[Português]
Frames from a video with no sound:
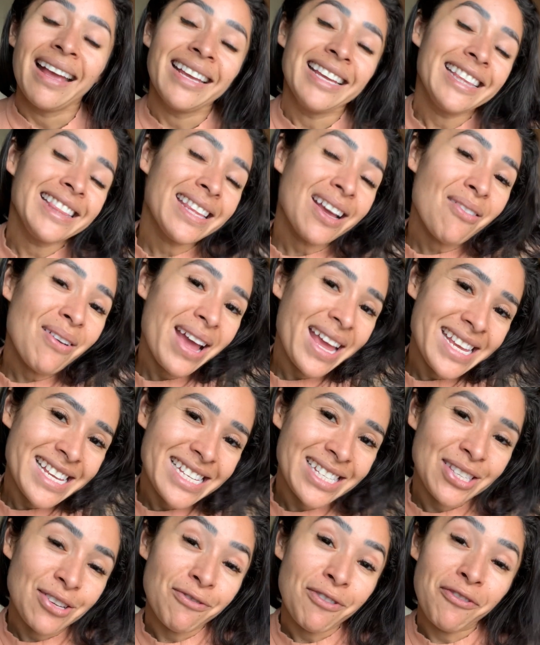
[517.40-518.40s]
Então é
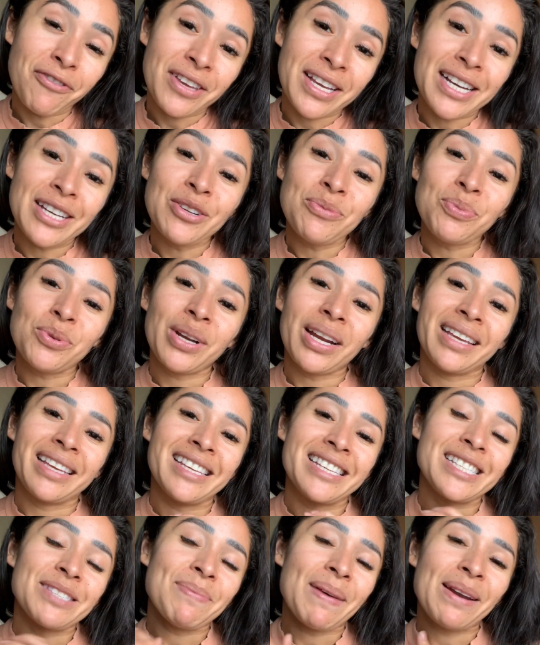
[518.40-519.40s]
isso, eu vou ficando por aqui.
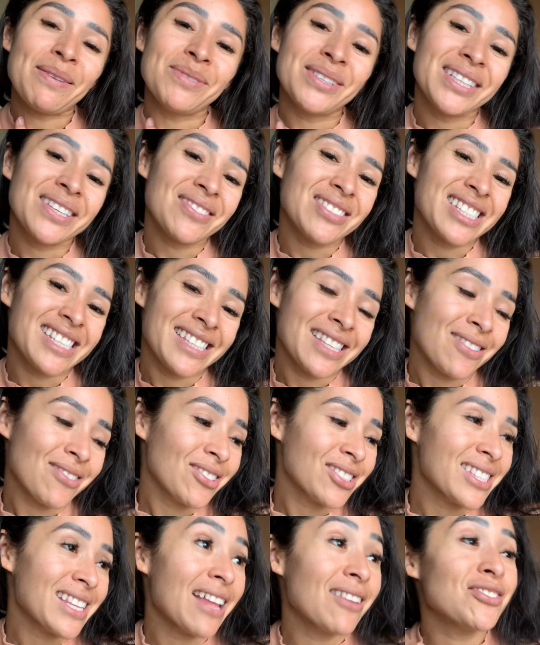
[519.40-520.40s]
Espero muito que vocês tenham
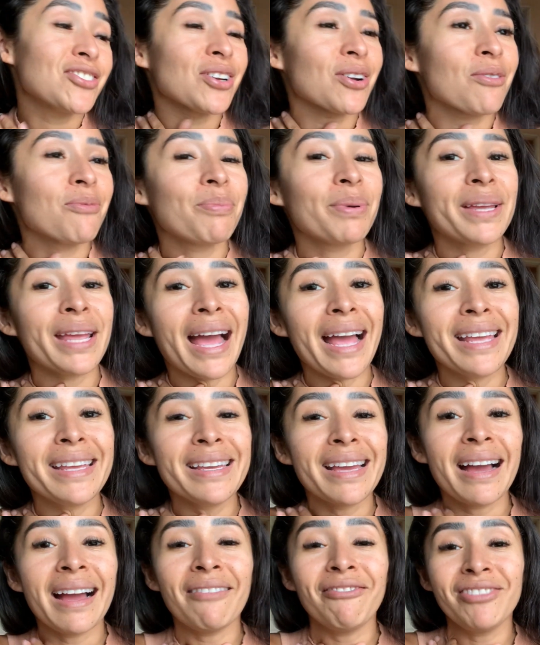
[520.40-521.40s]
gostado de acompanhar aí
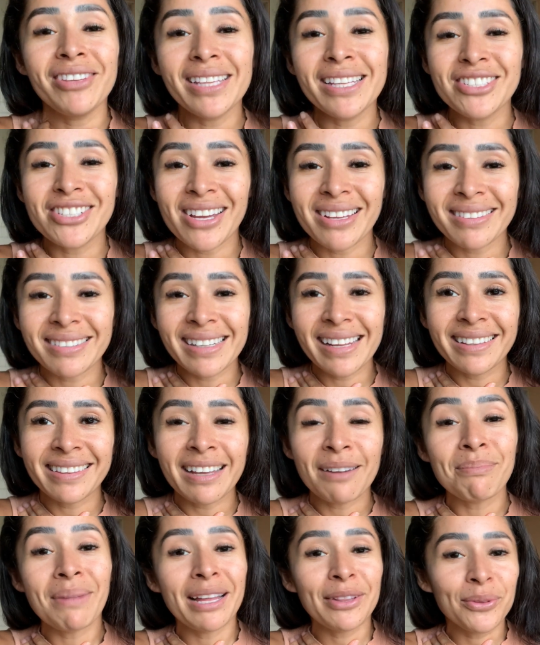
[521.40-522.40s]
a vida de atleta
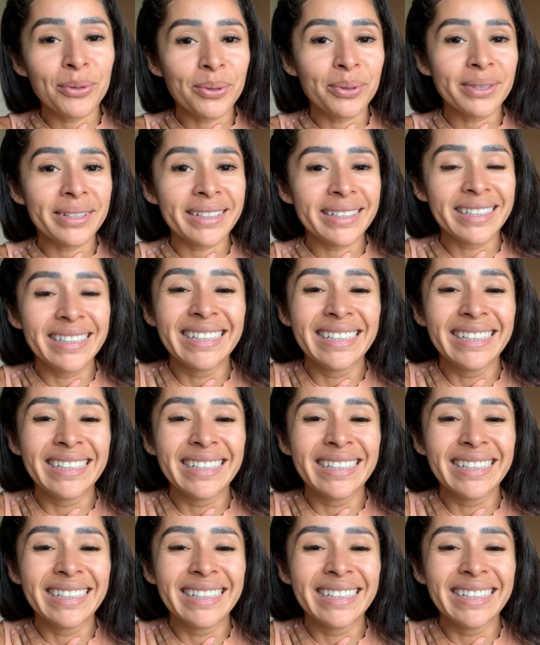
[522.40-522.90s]
amadora.